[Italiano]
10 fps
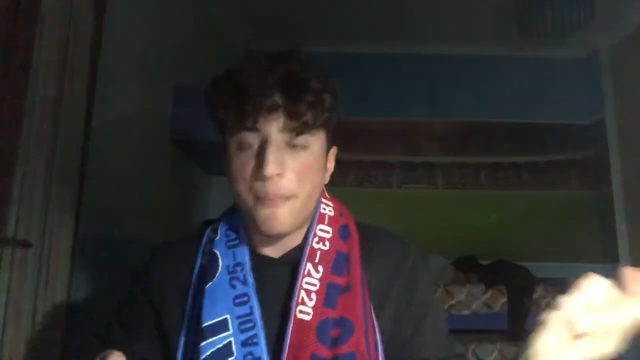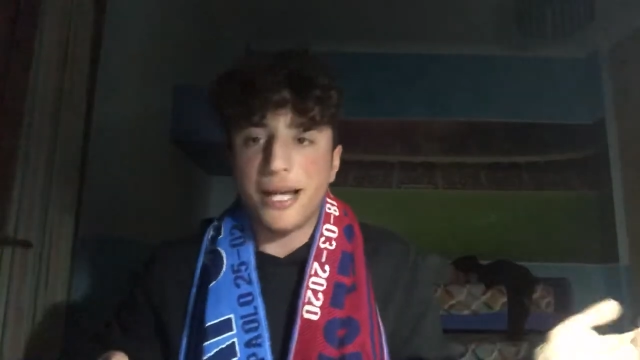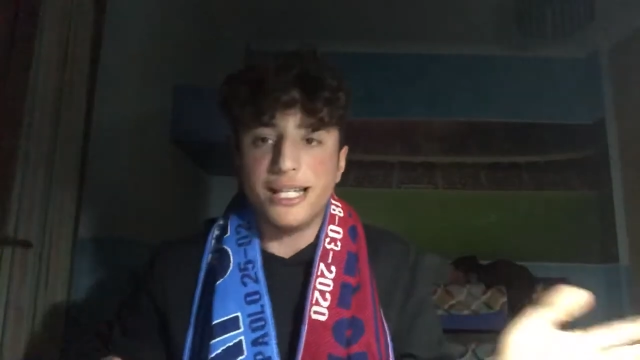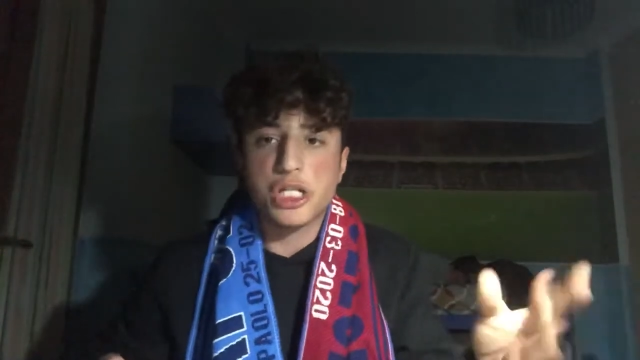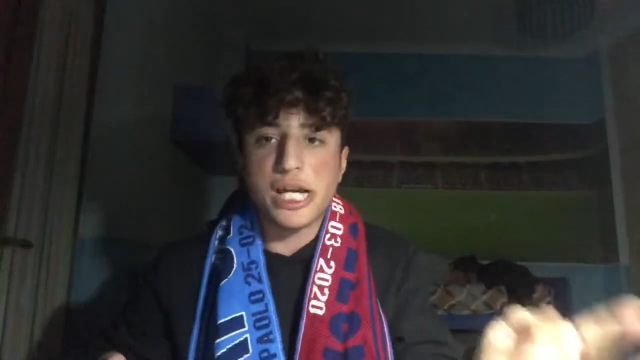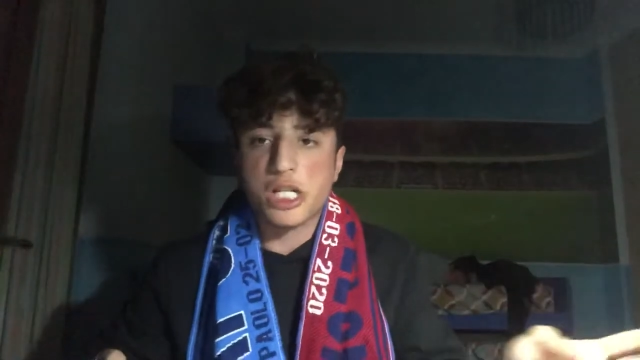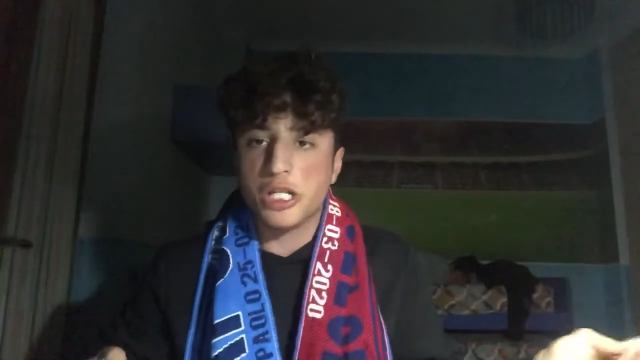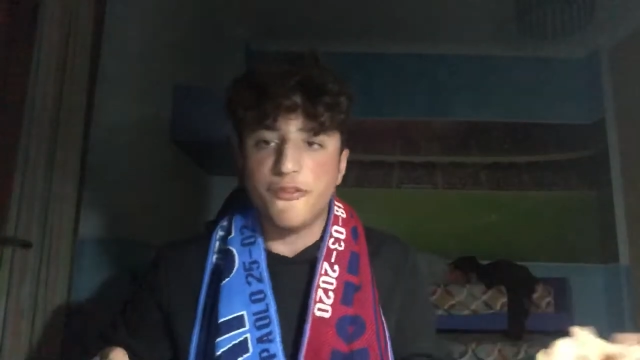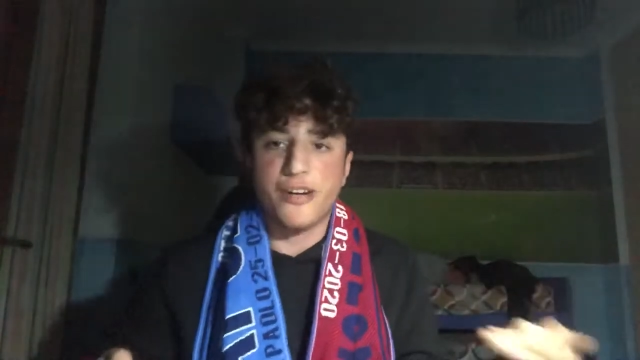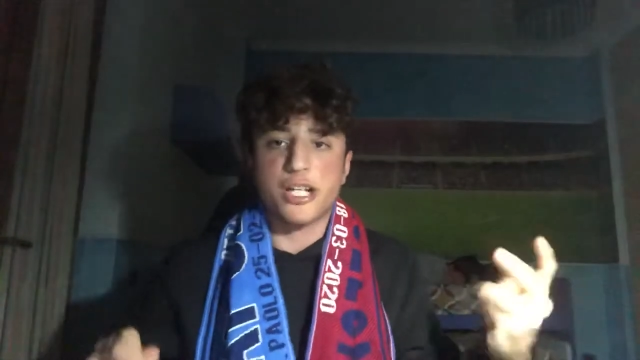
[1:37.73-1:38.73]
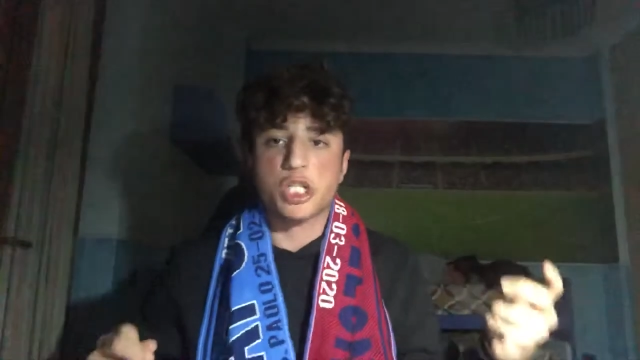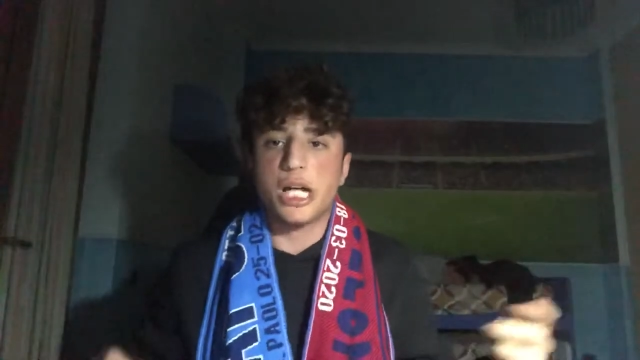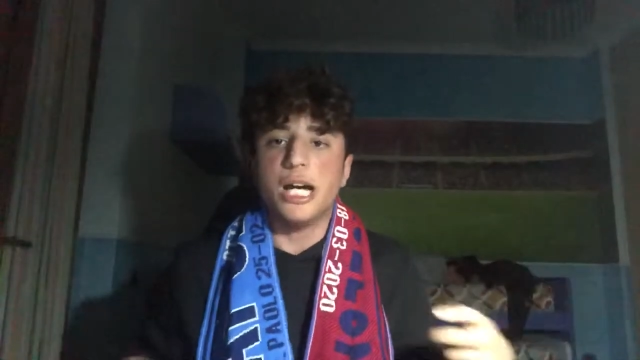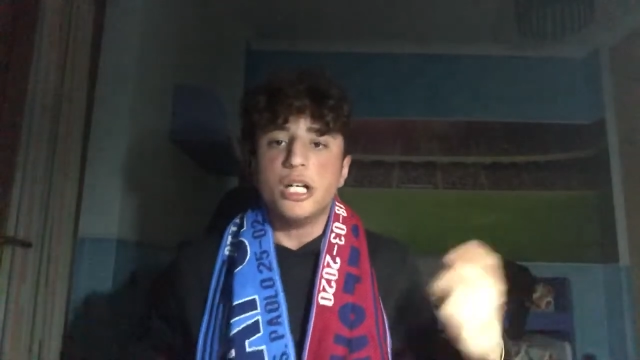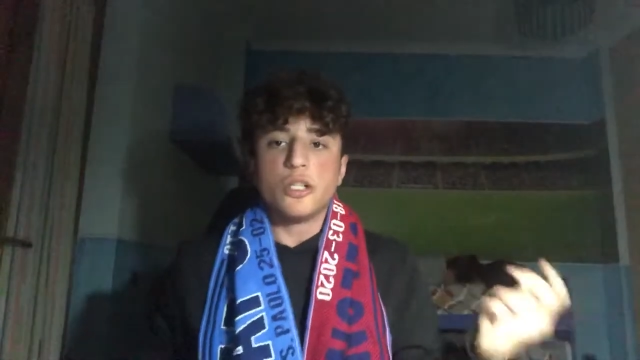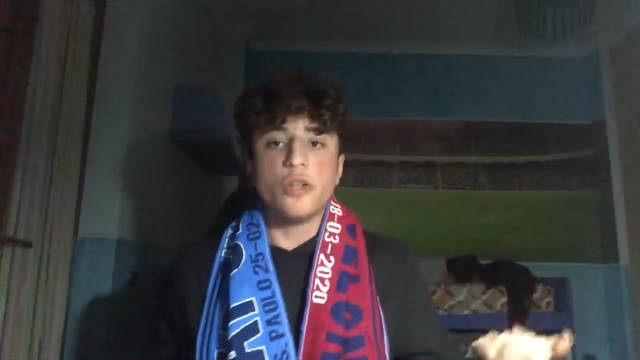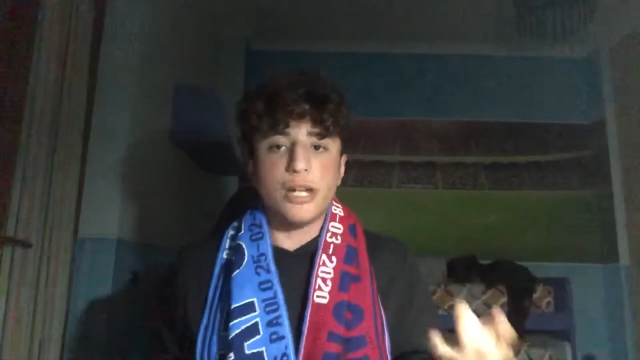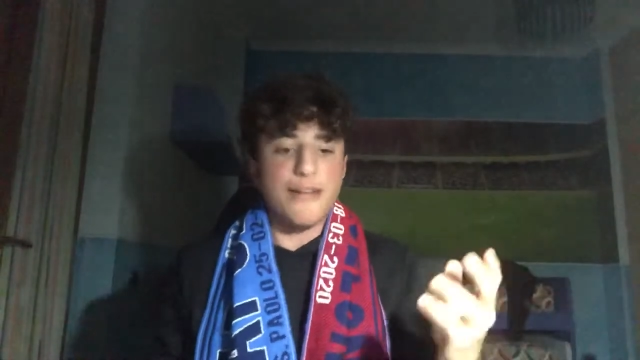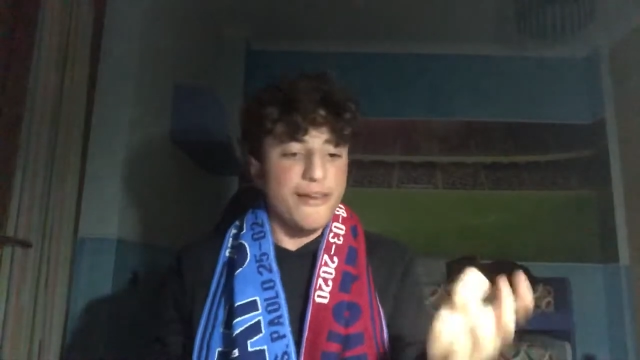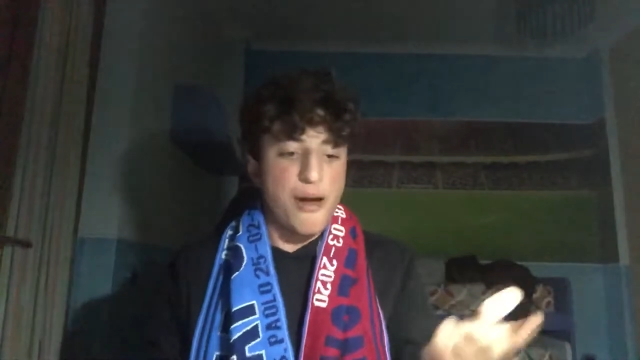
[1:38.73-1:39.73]
palleggiarci in faccia non
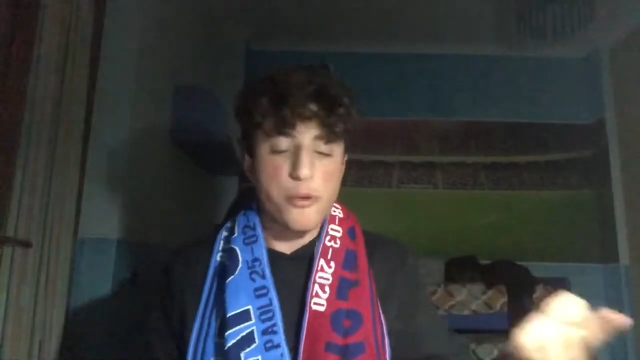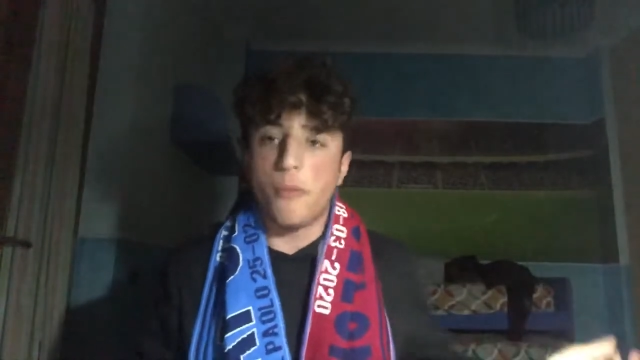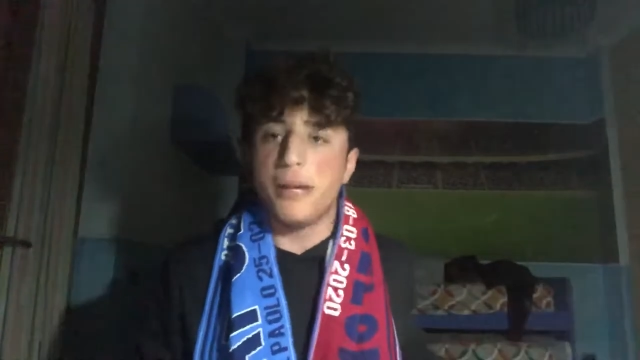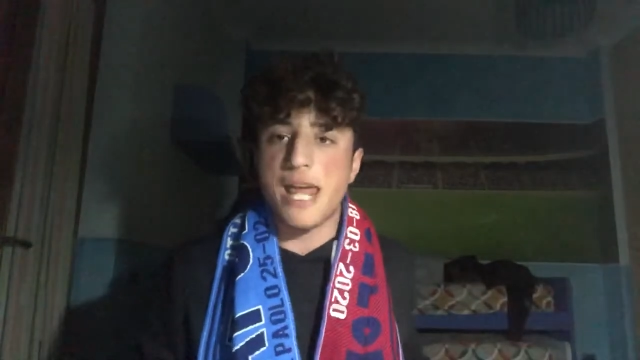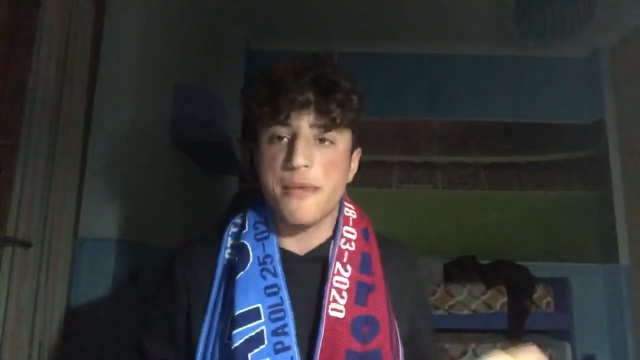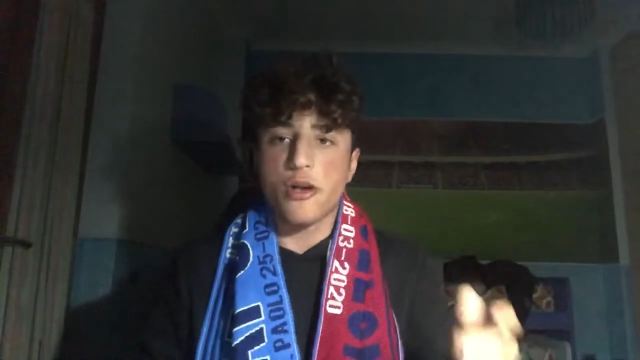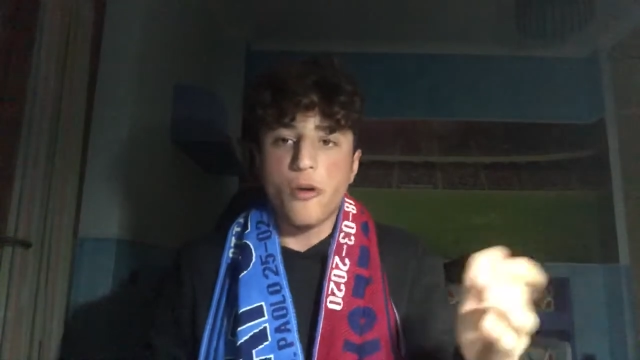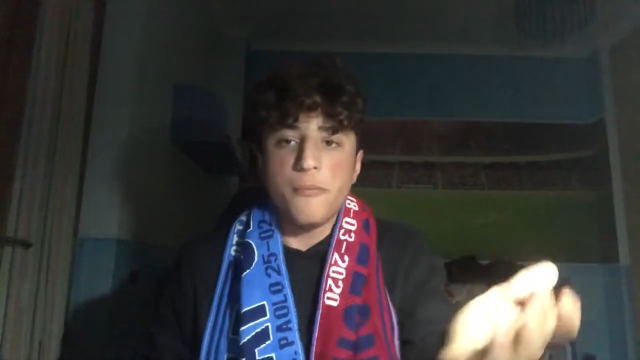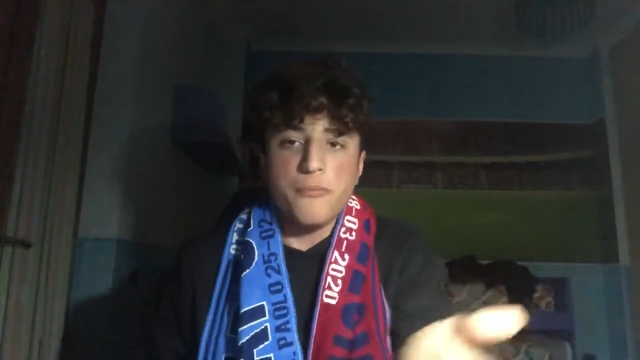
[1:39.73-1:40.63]
ha aveva problemi, con,